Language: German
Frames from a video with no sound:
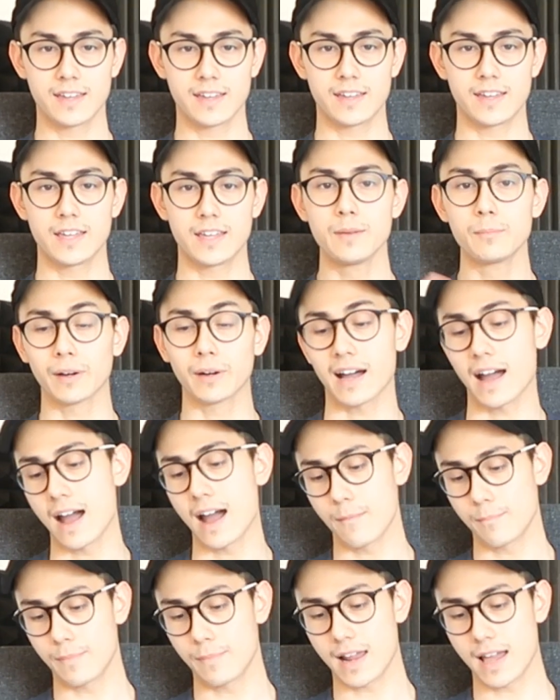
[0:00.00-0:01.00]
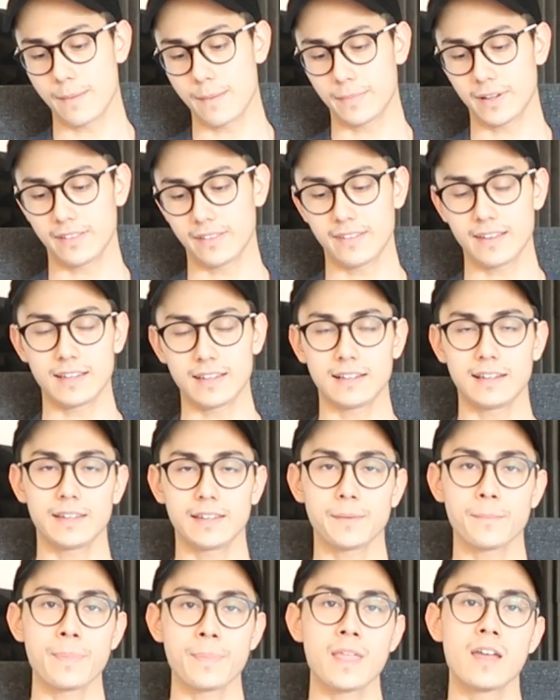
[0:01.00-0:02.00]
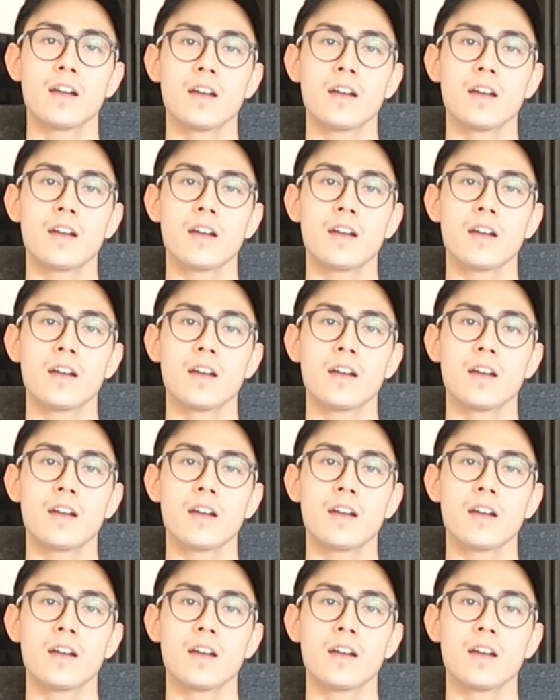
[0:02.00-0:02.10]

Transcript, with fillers: äh, im Rahmen bleiben tatsächlich.